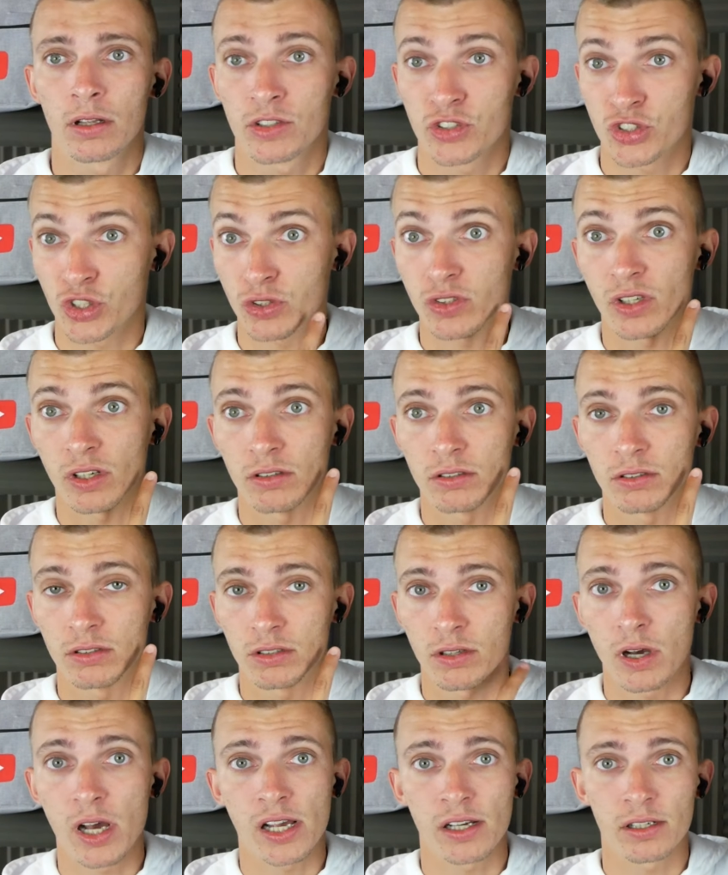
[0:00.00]
J'entends.
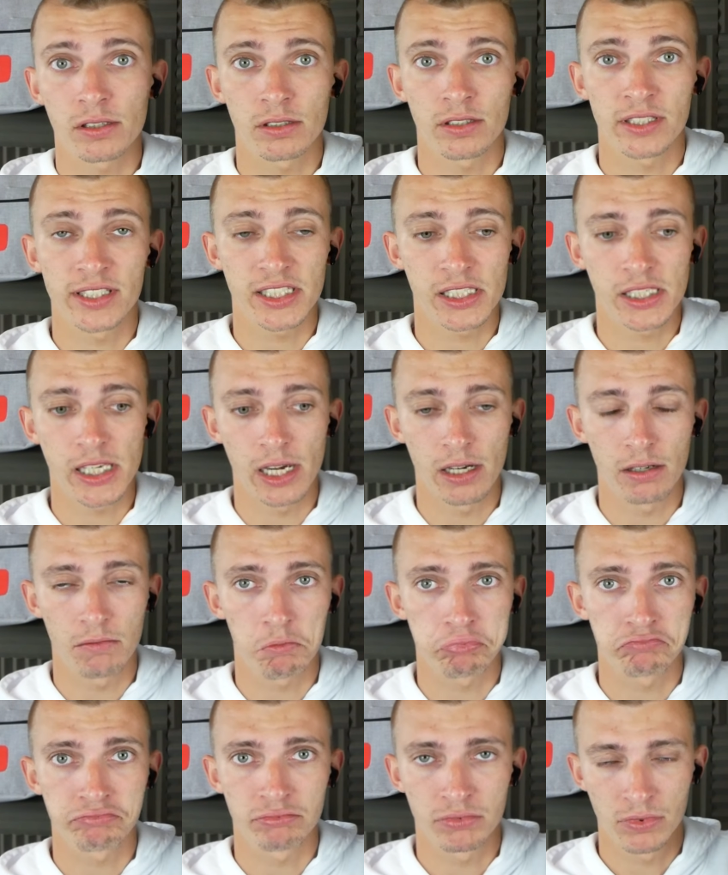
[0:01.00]
Ouais, nickel.
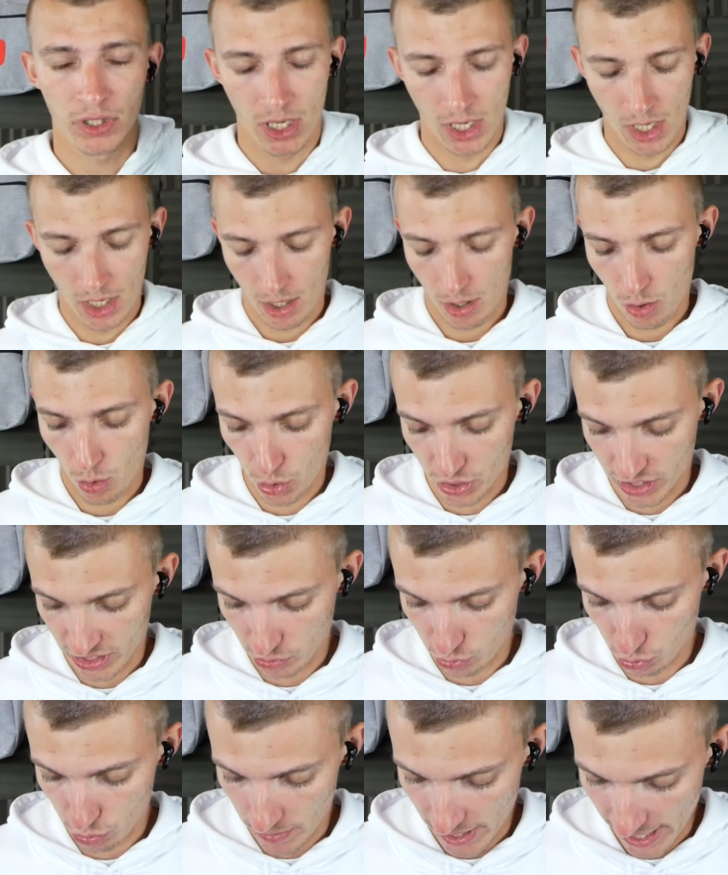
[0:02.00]
Ok,
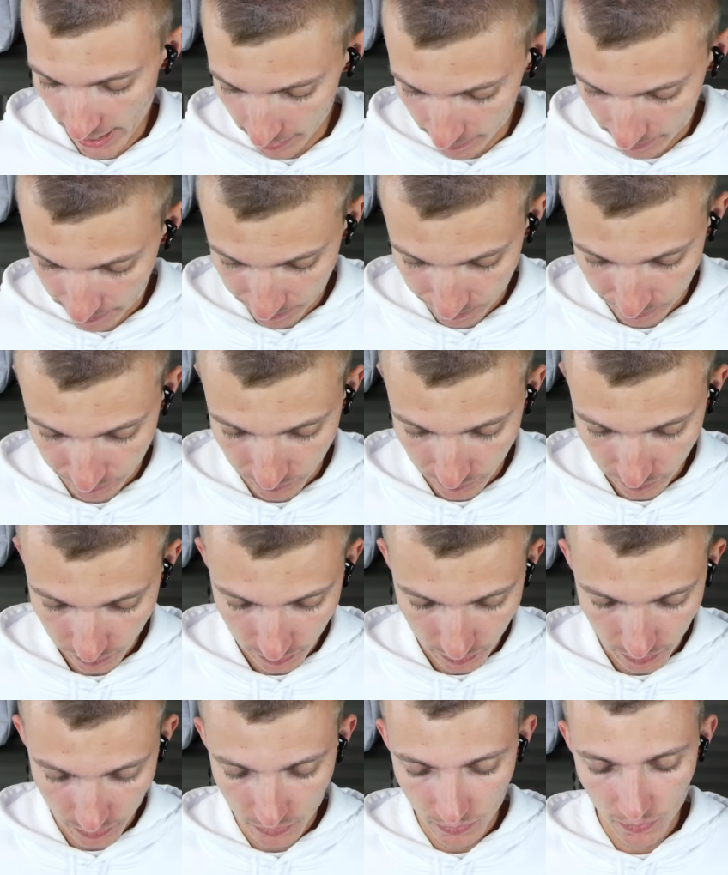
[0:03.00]
super.
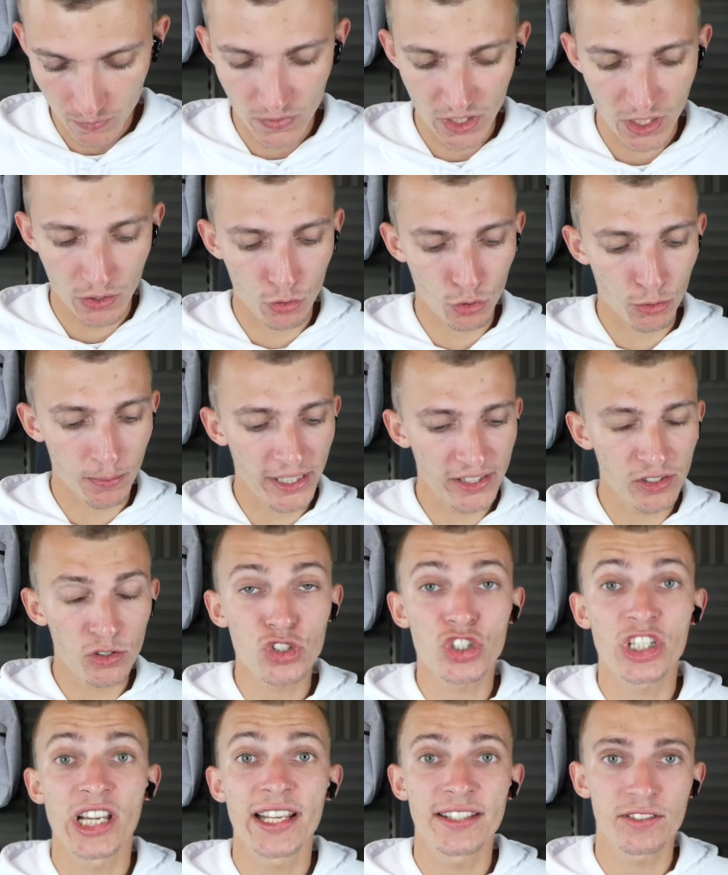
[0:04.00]
Donc
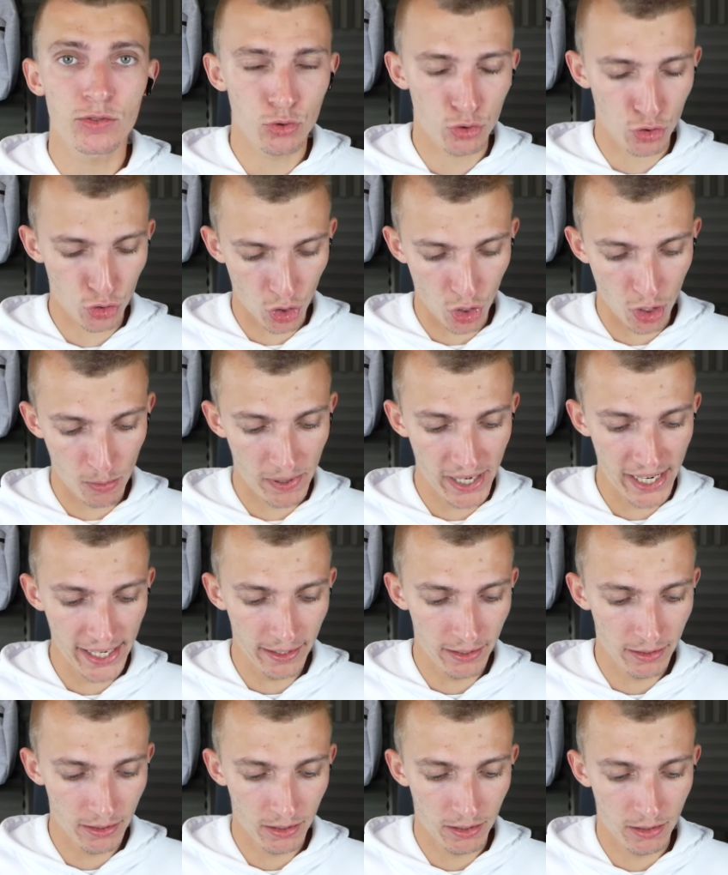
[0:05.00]
maintenant, je laisse toujours en
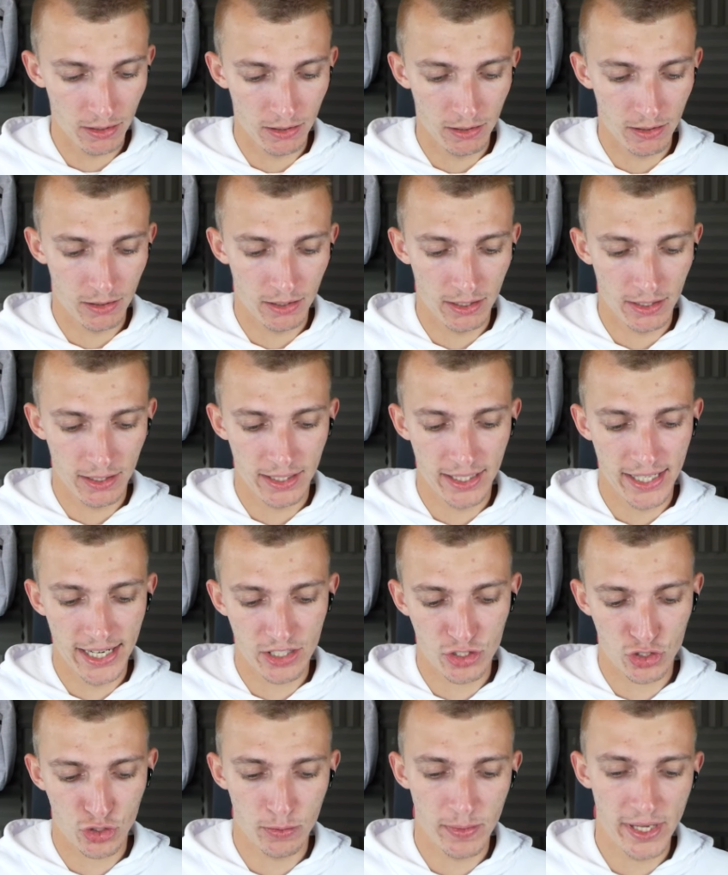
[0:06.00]
play.
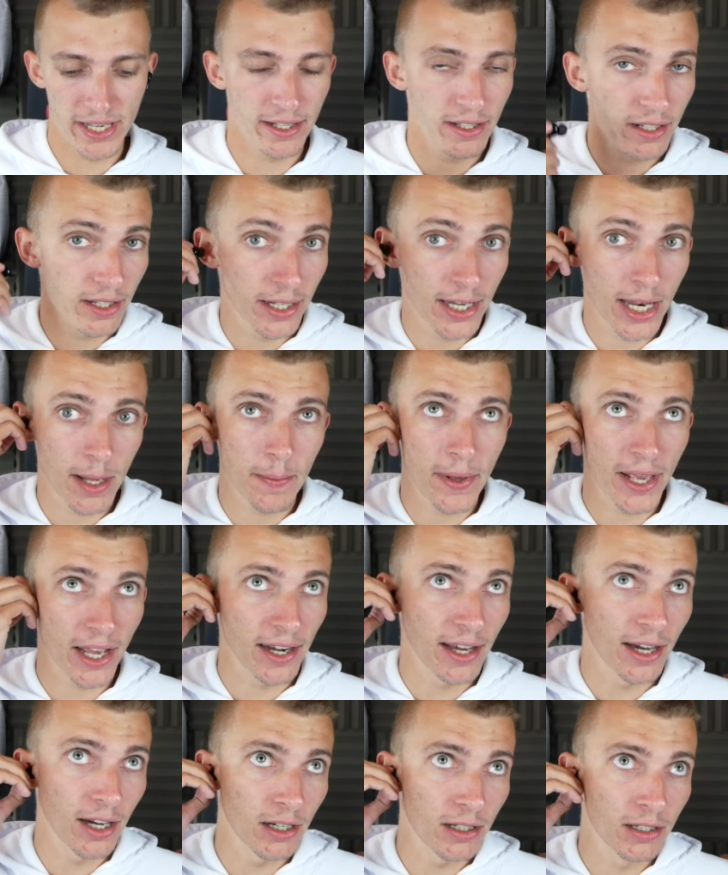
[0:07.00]
Là, je mets la paire
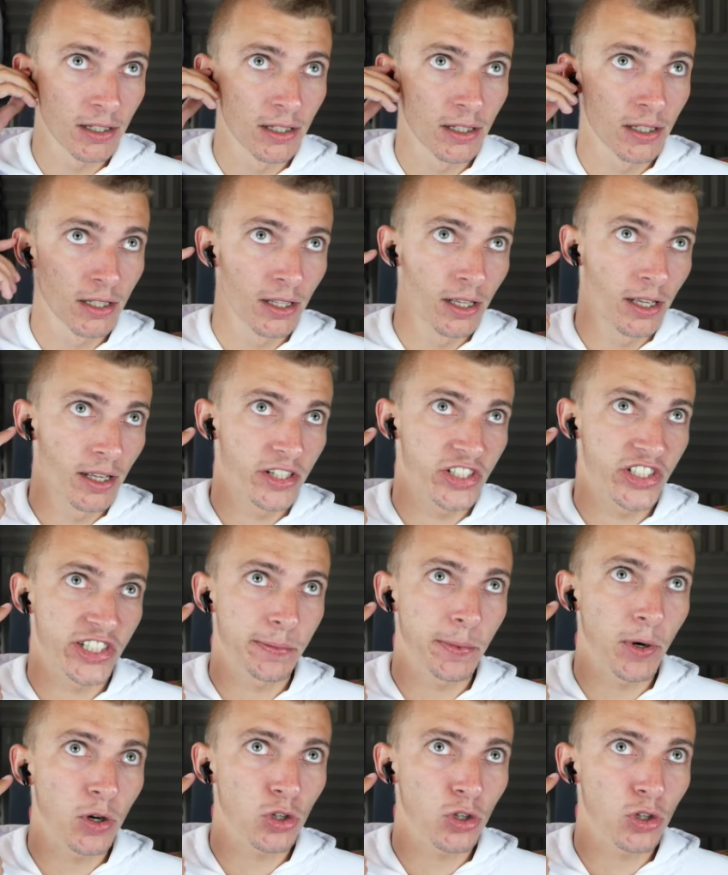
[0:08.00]
là. J'ai pas